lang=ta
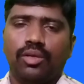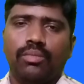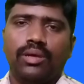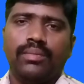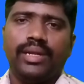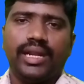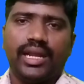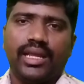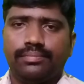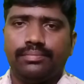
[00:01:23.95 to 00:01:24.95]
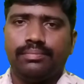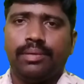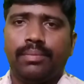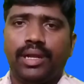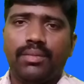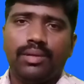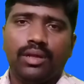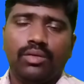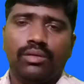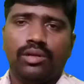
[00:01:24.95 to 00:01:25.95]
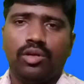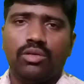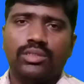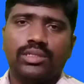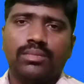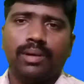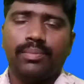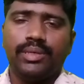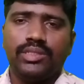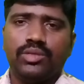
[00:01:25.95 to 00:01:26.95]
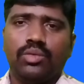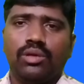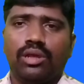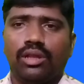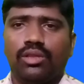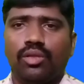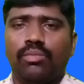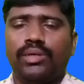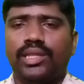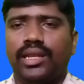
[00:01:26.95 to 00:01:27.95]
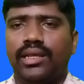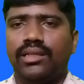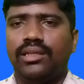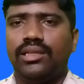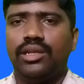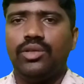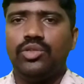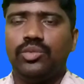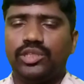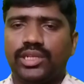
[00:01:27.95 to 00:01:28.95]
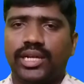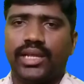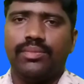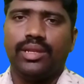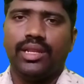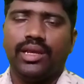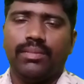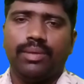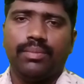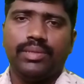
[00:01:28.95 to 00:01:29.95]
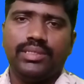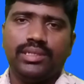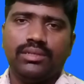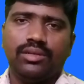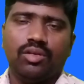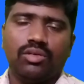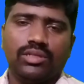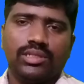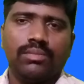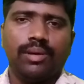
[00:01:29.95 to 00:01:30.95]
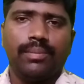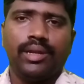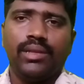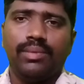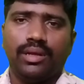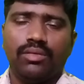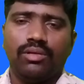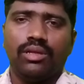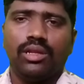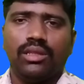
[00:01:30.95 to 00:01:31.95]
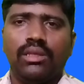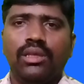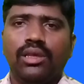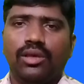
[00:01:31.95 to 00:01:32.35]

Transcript: ரொம்ப பெட்டராக இருக்கும் பப்பாளி பழம் டாக்ஸுக்கும் பப்பீஸும் கொடுக்கறது ரொம்ப நல்லது இந்த லூஸ் மோஷன் டைமில் எல்லாம் பப்பீஸுக்கும் டாக்ஸுக்கும் பப்பாளி பழம் கொடுக்கறது